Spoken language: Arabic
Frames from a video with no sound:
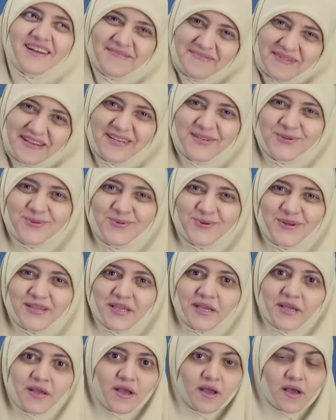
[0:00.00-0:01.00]
لما يجي زوجي
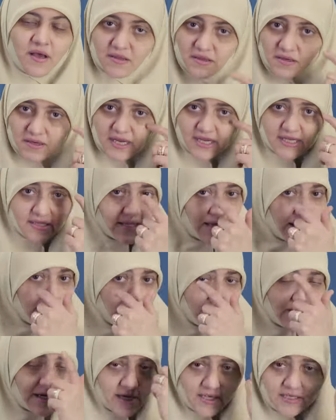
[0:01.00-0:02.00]
حاضر العين ده
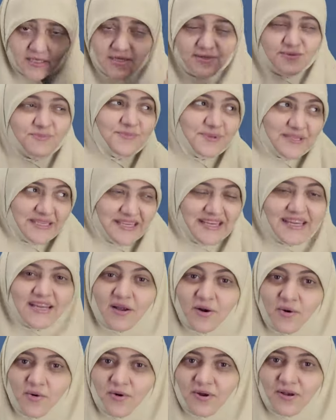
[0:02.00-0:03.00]
قبل العين دي بس ليه
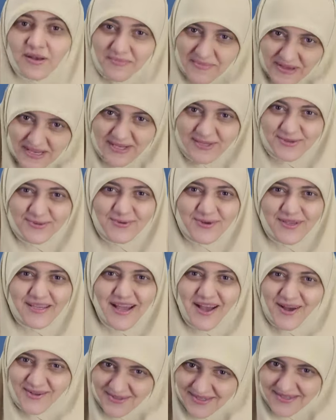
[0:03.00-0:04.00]
يا راجل لما يجي زوجي
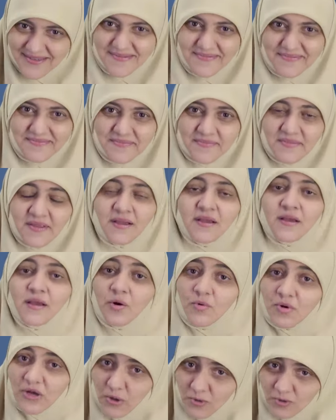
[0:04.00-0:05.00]
حاضر
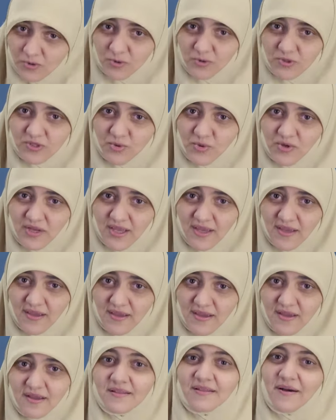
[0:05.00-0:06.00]
وقلت لزوجي
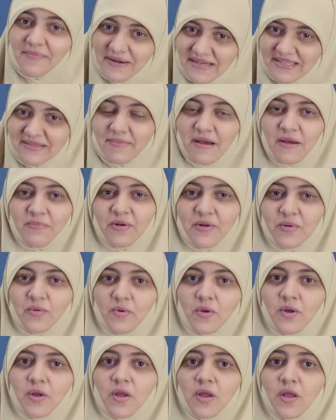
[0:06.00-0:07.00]
طب اسمع منه
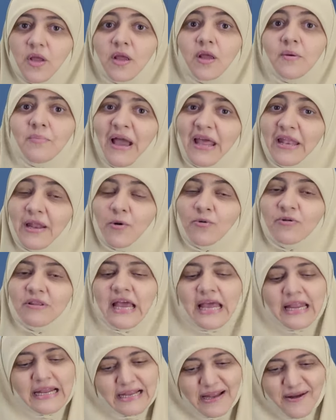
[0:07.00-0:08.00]
ما احنا
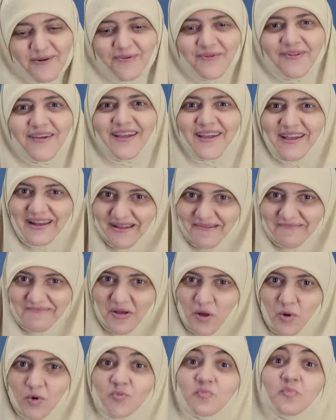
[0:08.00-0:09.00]
قلنا لك لا والله انا
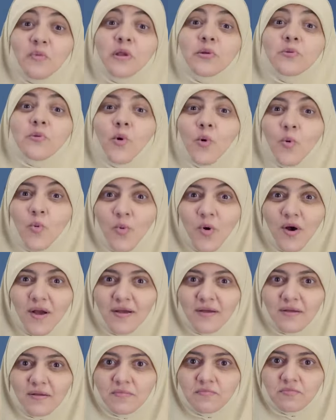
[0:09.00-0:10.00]
باخد منه هو
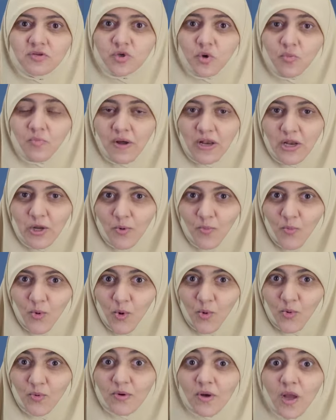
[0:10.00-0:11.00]
مش هم اللي
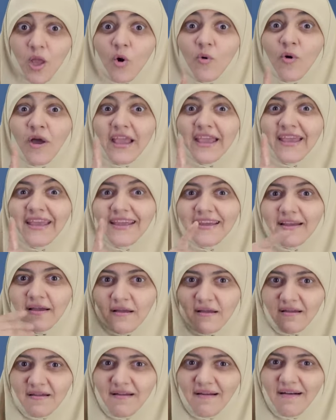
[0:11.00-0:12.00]
يأمروا اوعي
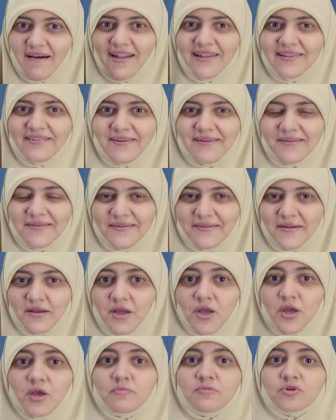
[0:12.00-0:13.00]
غلطه
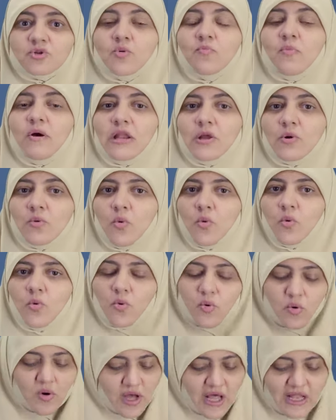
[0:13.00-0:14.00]
مش هم اللي
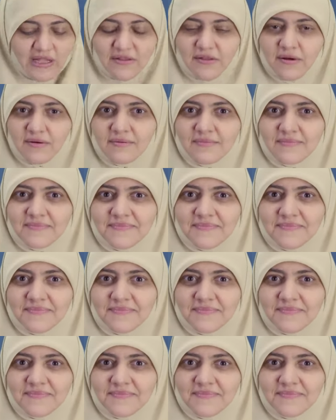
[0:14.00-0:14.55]
يقولوا غلطه